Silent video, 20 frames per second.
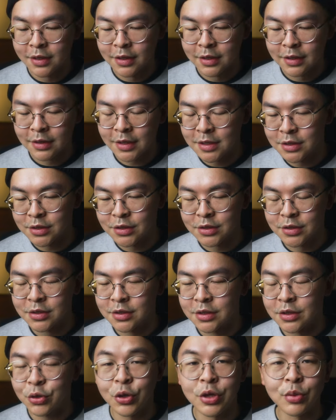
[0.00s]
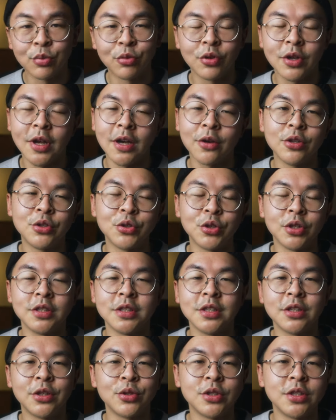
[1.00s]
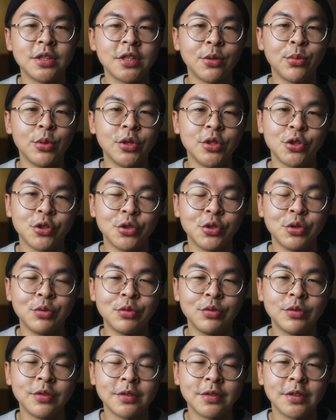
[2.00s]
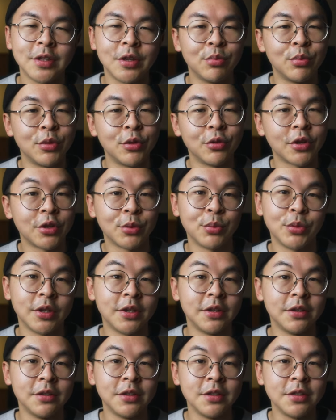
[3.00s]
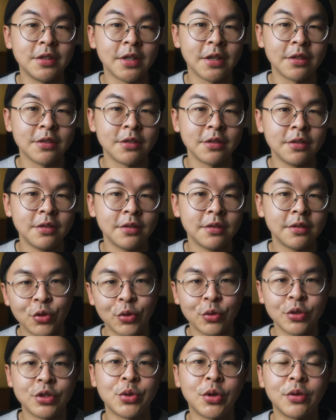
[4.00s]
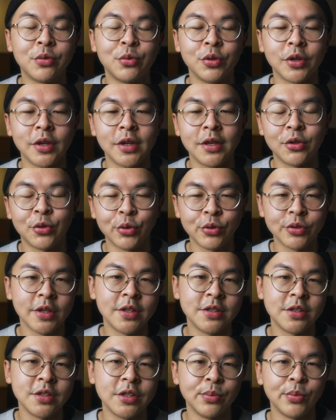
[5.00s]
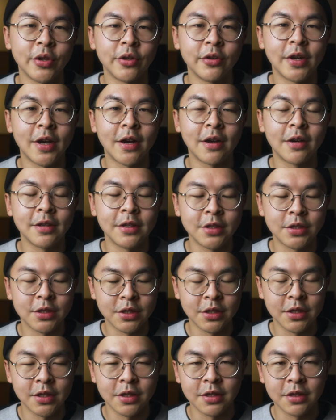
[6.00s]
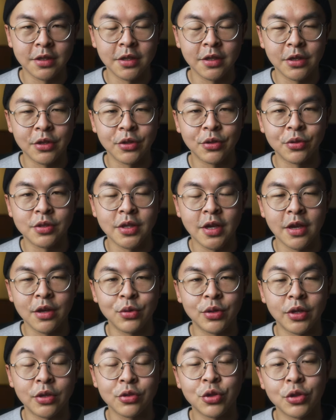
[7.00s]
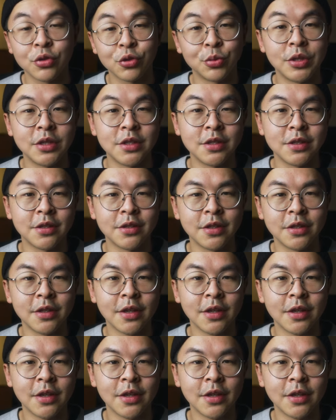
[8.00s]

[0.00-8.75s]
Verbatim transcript: 但其实你退一步看，会觉得这些东西根本就。也没有到那么合理这样子，所以我希望我可以透过这支影片，让一些可能也有在遇到创作瓶颈的人，